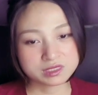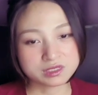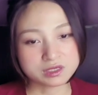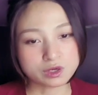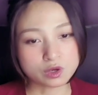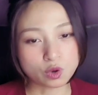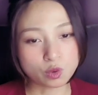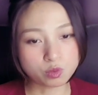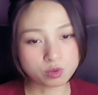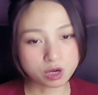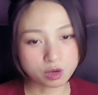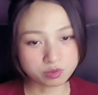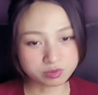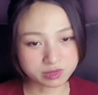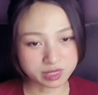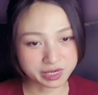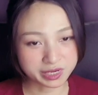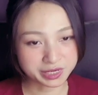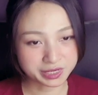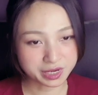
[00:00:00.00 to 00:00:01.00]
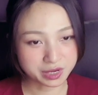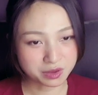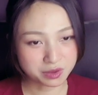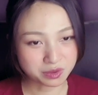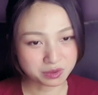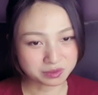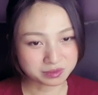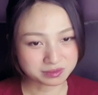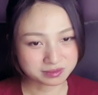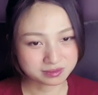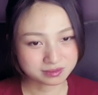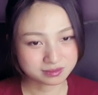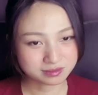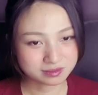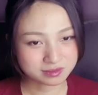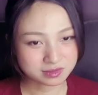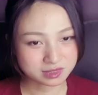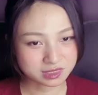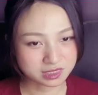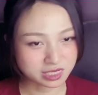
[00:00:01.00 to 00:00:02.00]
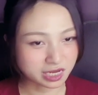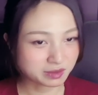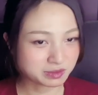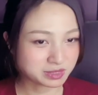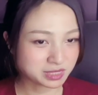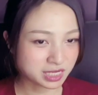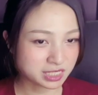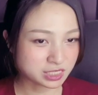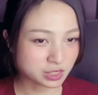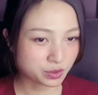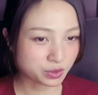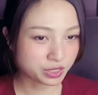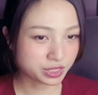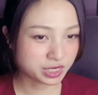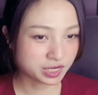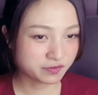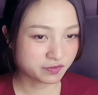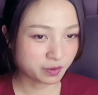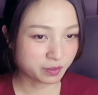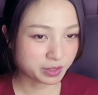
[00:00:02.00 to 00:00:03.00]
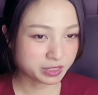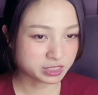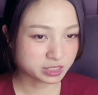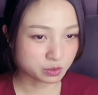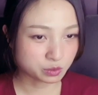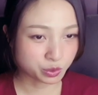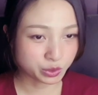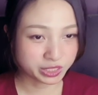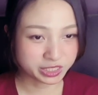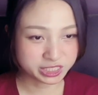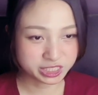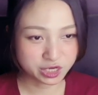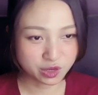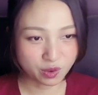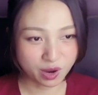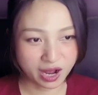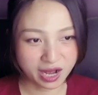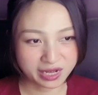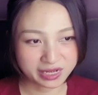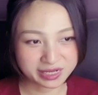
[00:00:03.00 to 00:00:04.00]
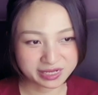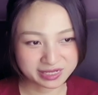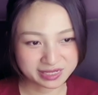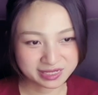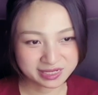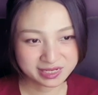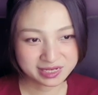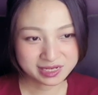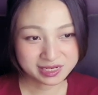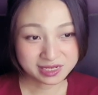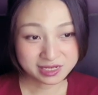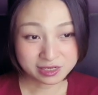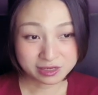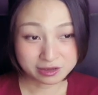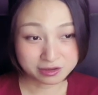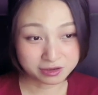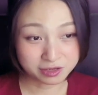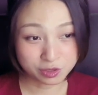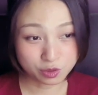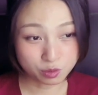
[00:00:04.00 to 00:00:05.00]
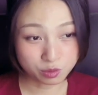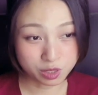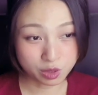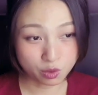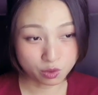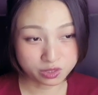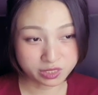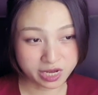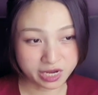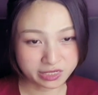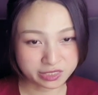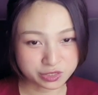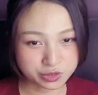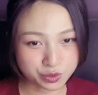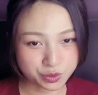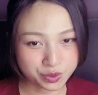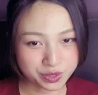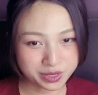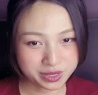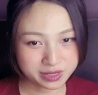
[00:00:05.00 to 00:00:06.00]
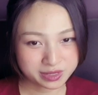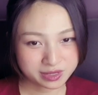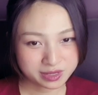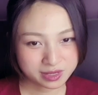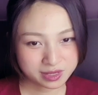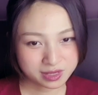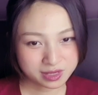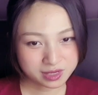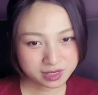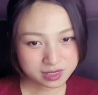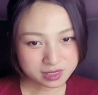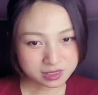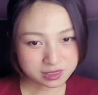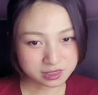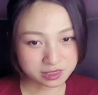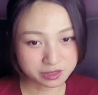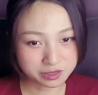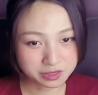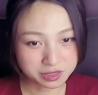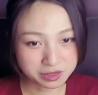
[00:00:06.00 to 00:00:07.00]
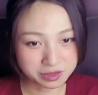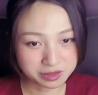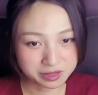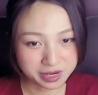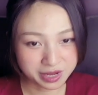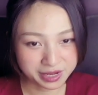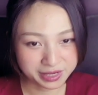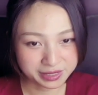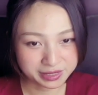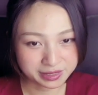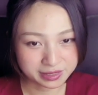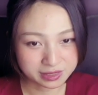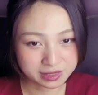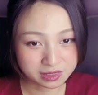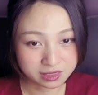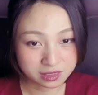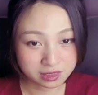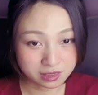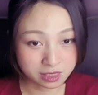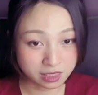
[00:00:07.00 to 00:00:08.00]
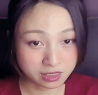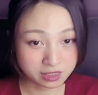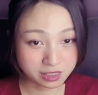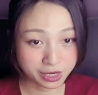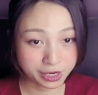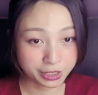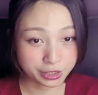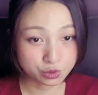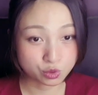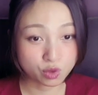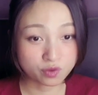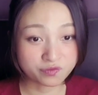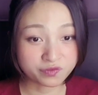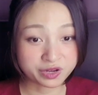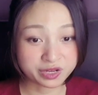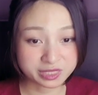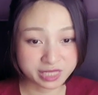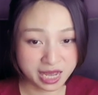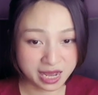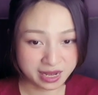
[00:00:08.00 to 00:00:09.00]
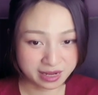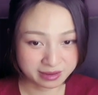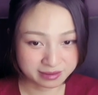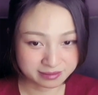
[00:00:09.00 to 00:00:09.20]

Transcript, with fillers: cũng không tệ đâu xem ra sau khi đi vào bên trong thủy triều hải người cũng đâu có nhàn dối những thứ này tất thầy thuộc về ta